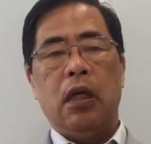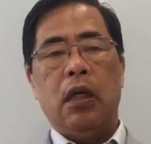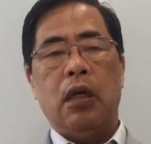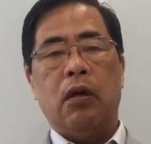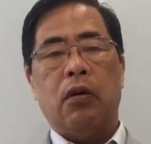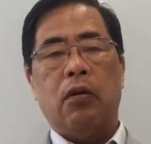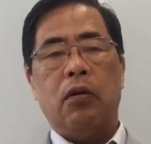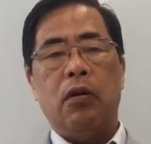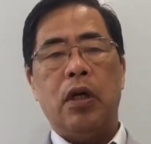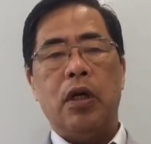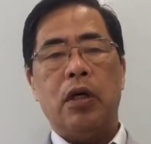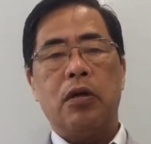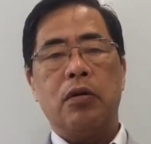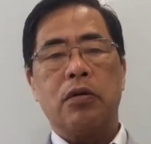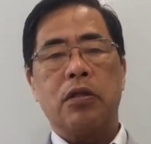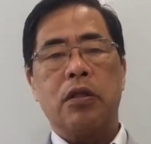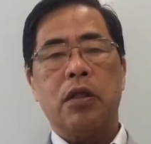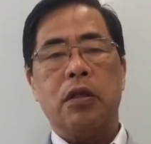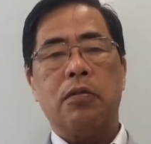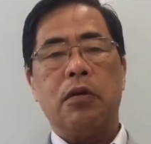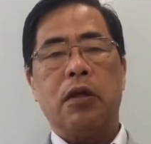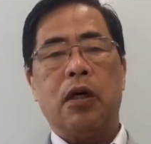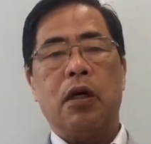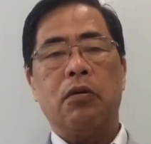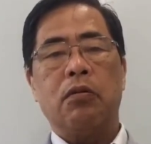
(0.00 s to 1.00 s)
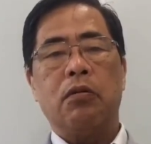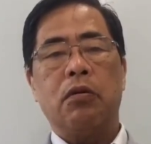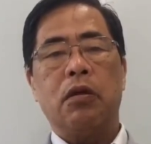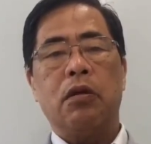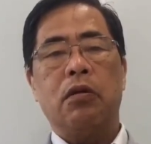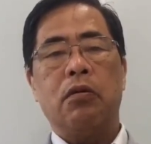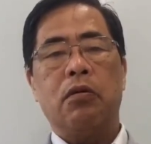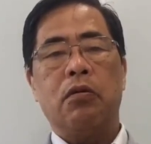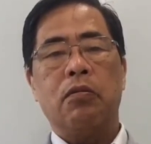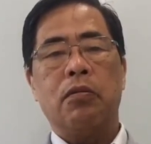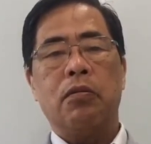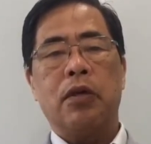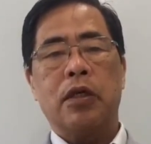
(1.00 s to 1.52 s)
えこれらの整備が遅れ
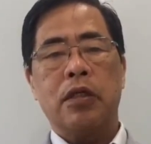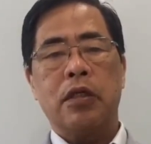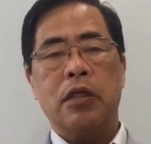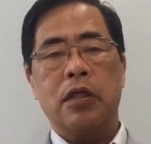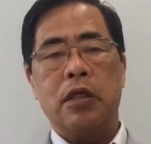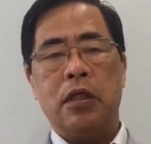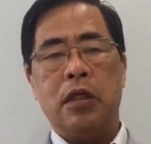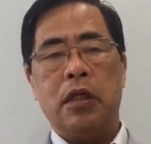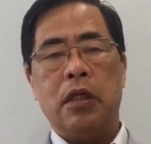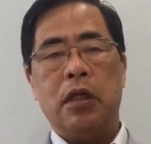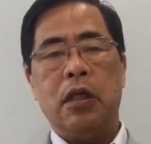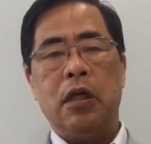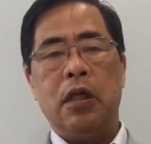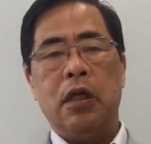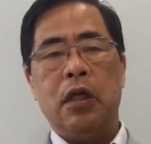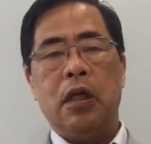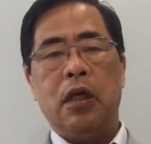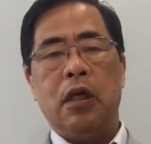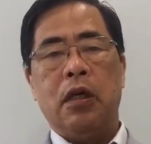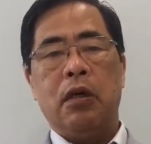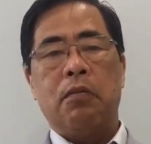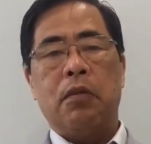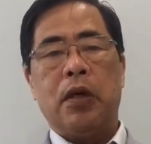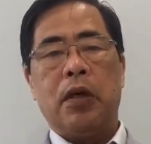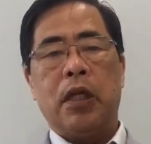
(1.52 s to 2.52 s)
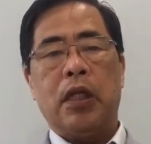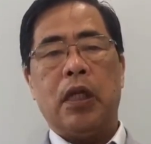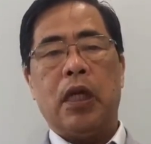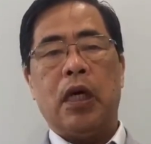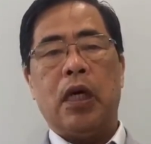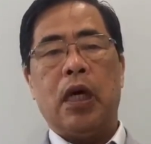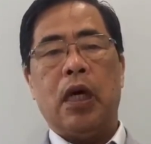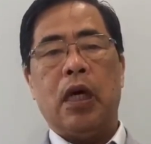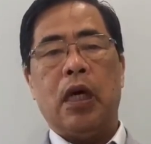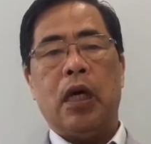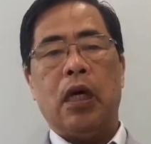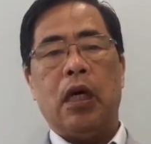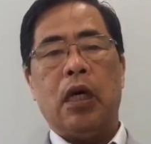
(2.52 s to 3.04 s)
ておりますし、ま
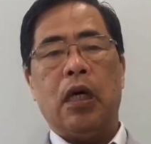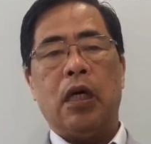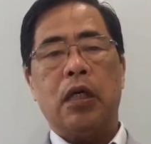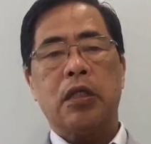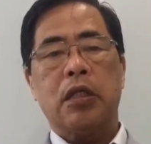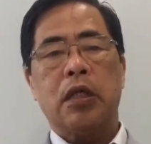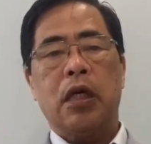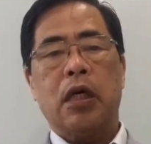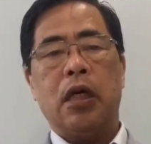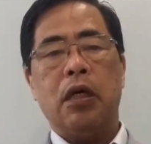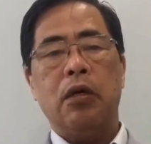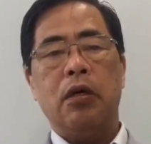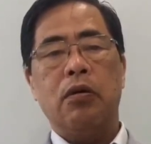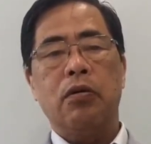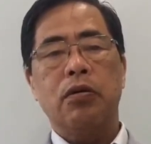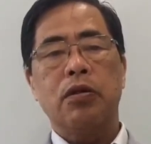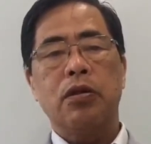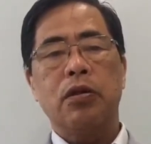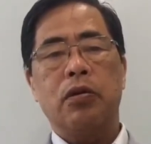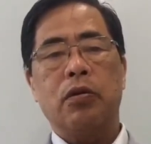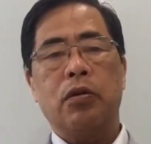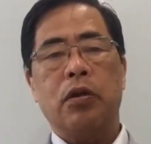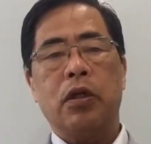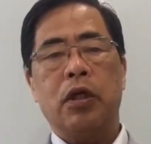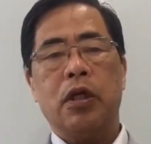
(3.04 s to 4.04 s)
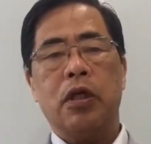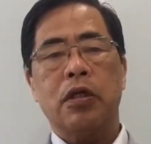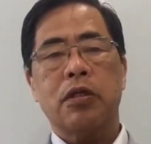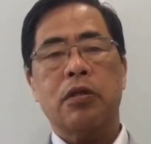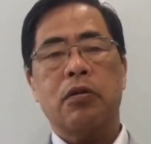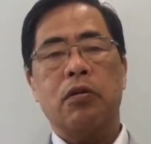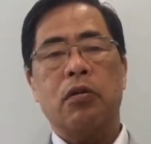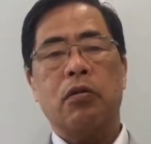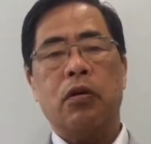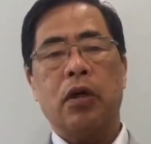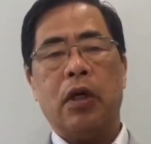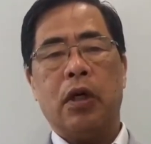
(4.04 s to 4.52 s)
た、社会保障を手厚く